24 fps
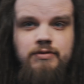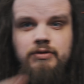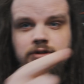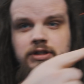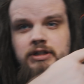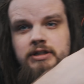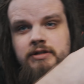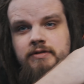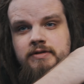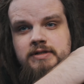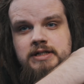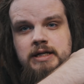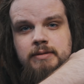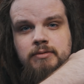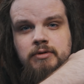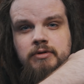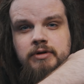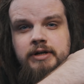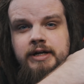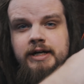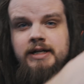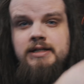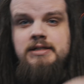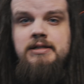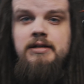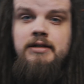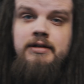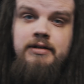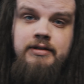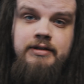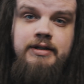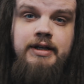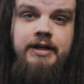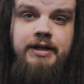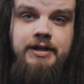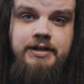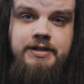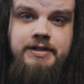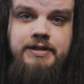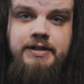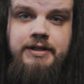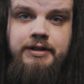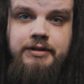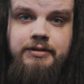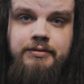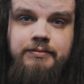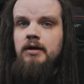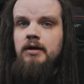вот этого самого кресла DX Seat.